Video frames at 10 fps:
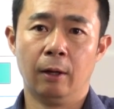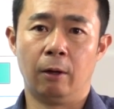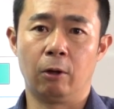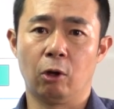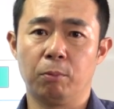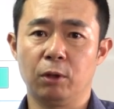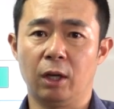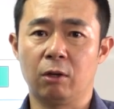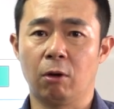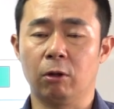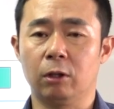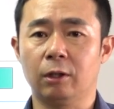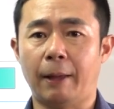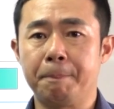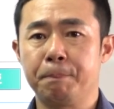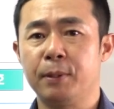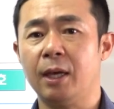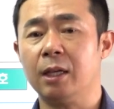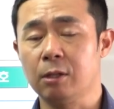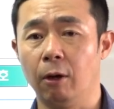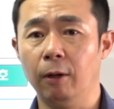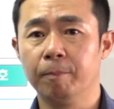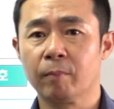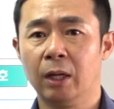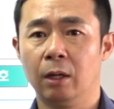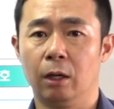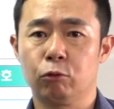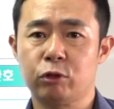어, 여러분들이 그런 것들을 다 피해서 어,